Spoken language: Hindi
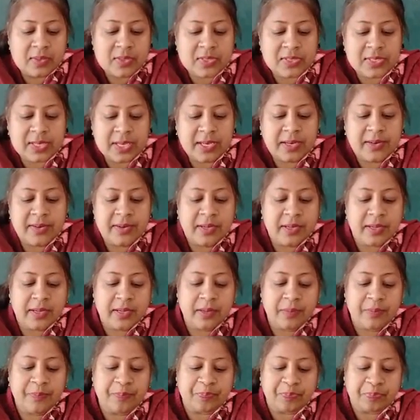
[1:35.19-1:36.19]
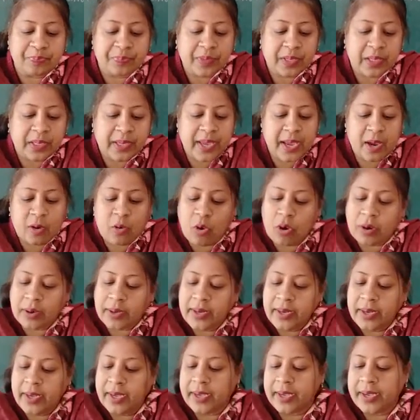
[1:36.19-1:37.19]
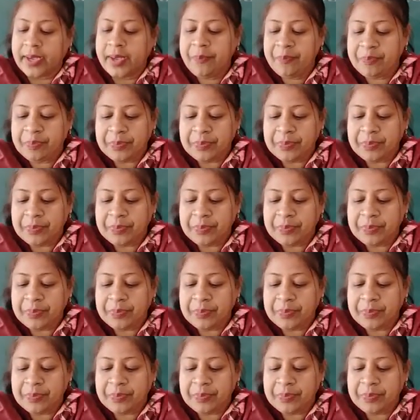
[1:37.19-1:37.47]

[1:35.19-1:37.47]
स्टेगनर के अकॉर्डिंग है